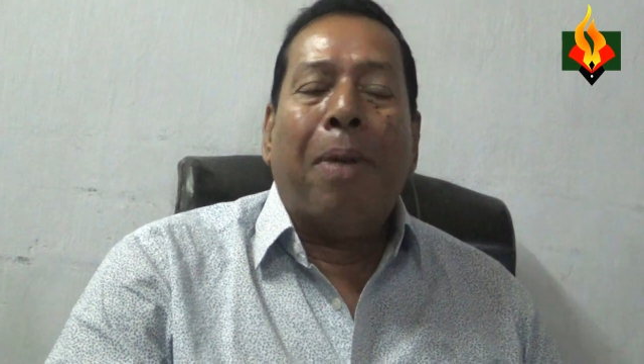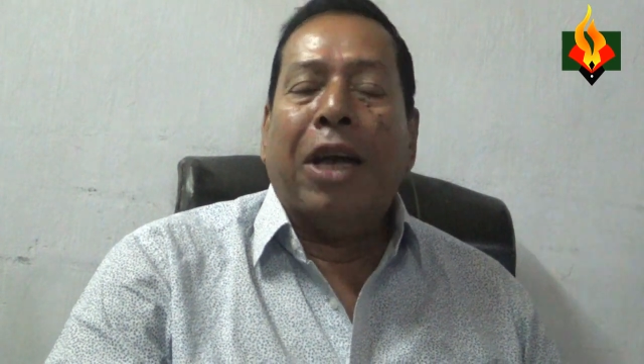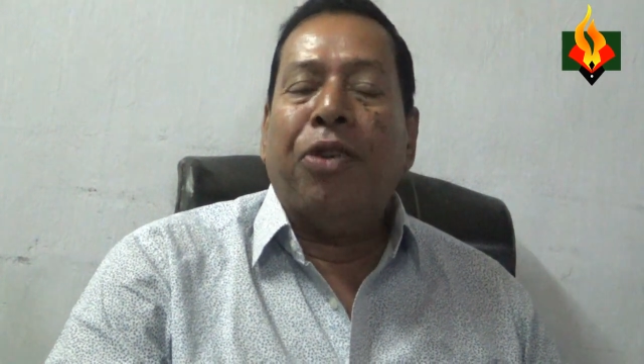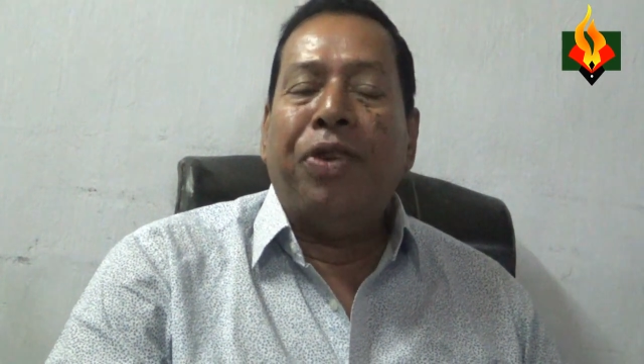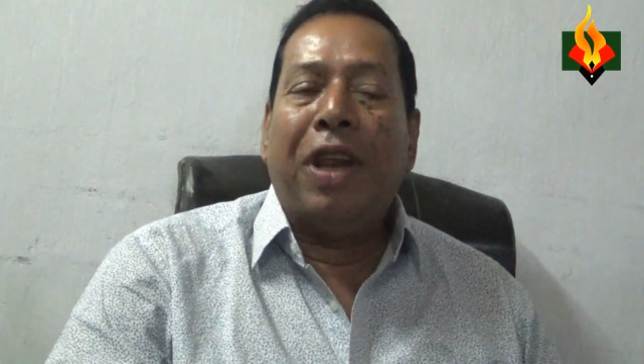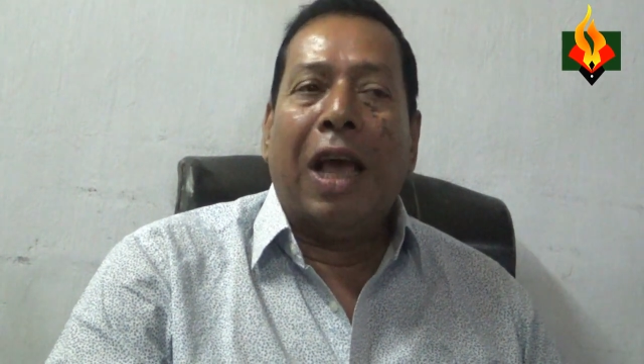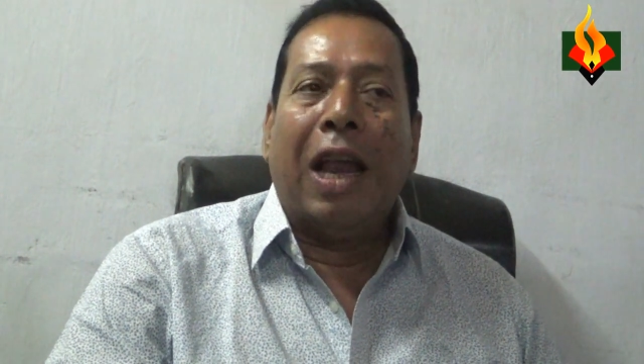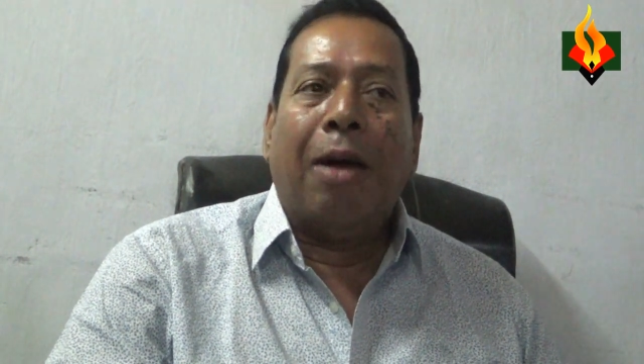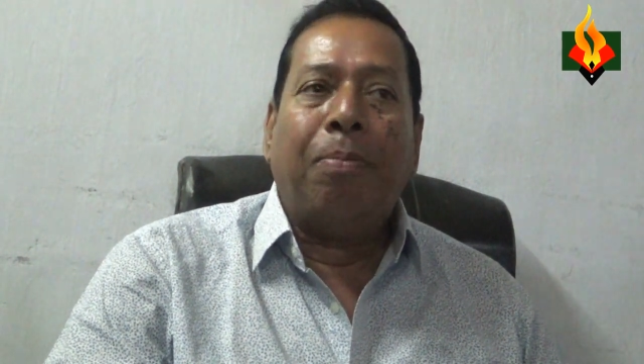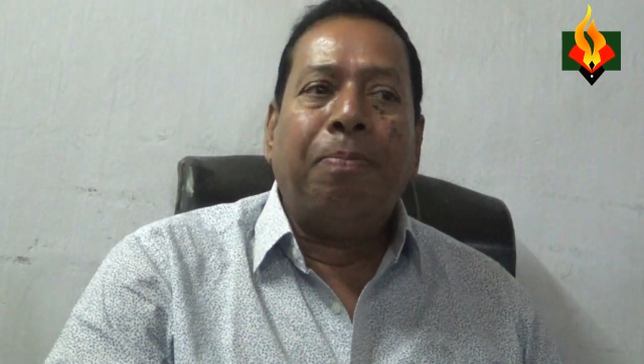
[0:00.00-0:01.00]
বাড়ি ফিরে
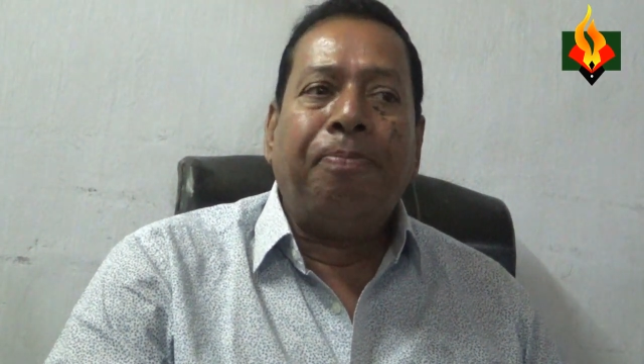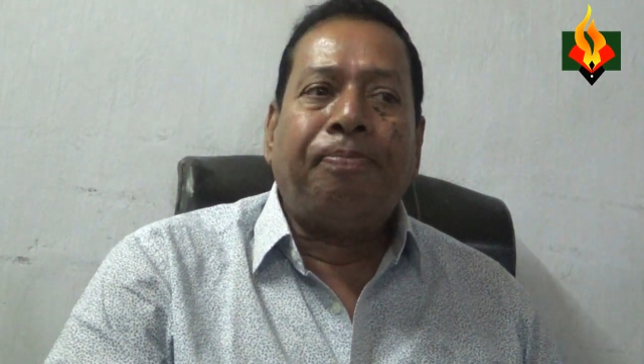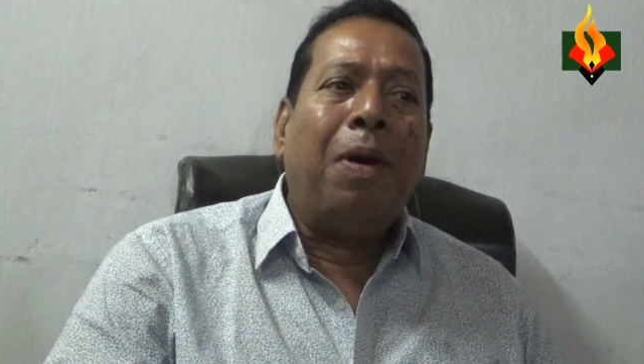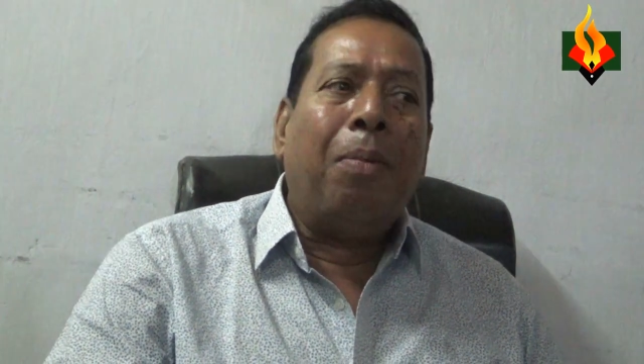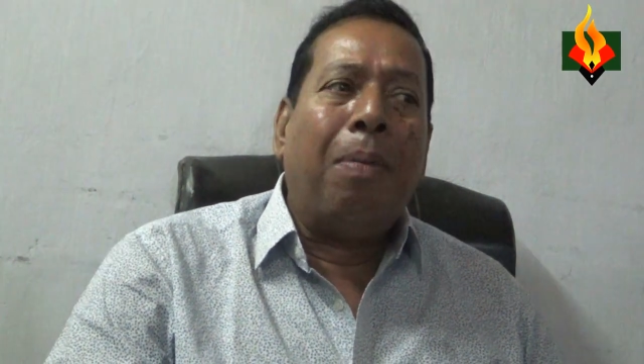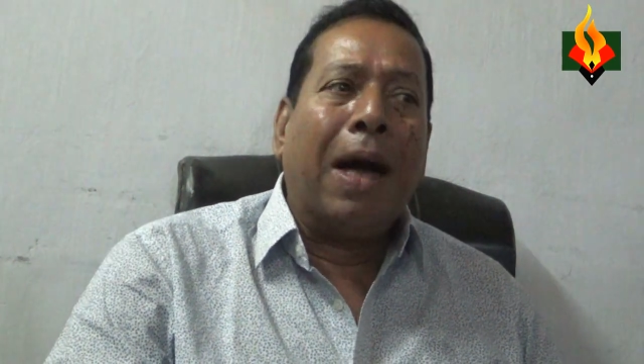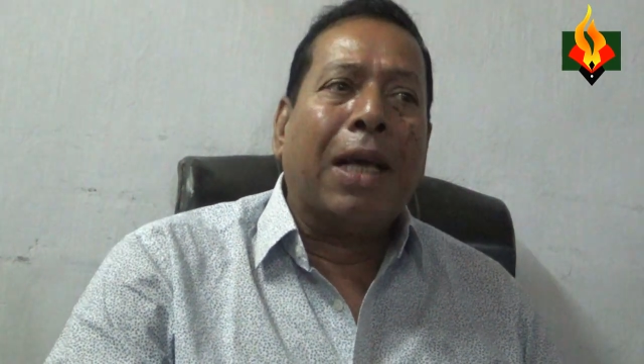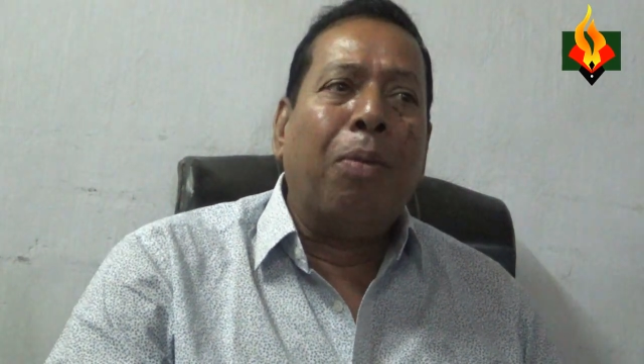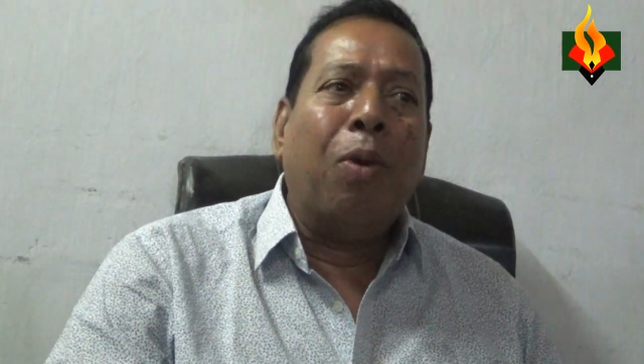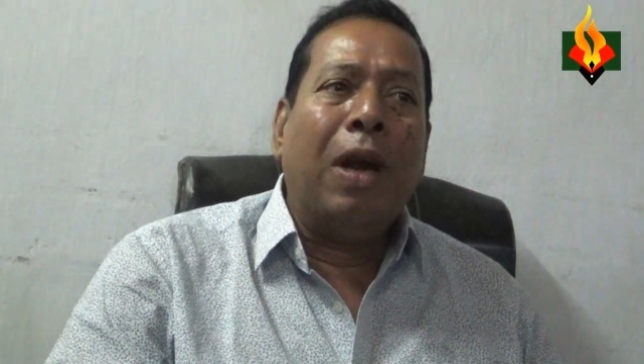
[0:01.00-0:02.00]
এলাম
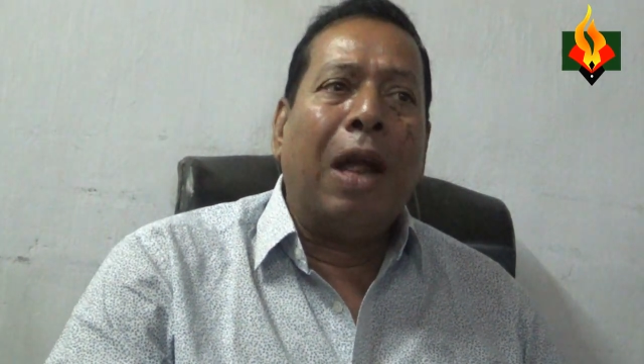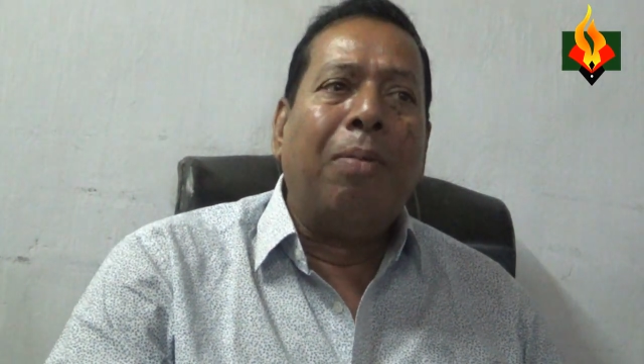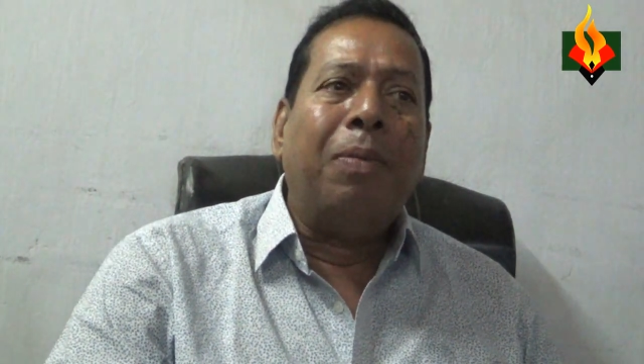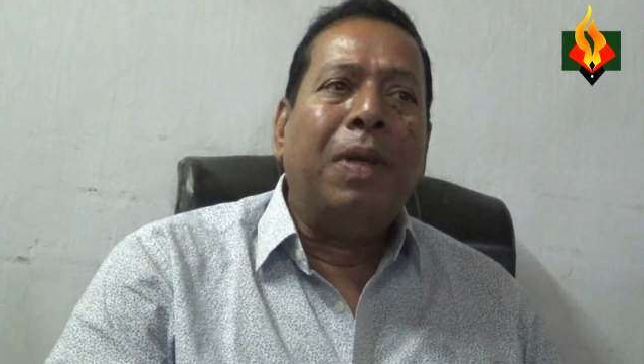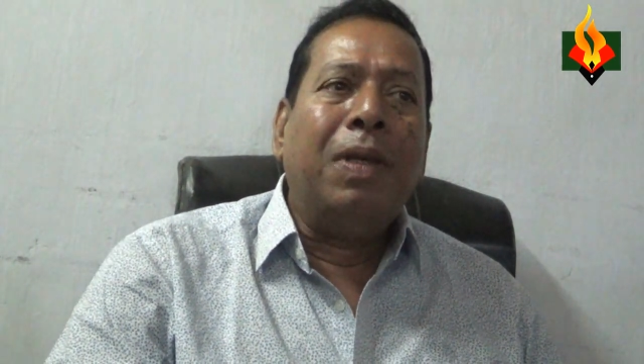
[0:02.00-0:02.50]
মাকে বললাম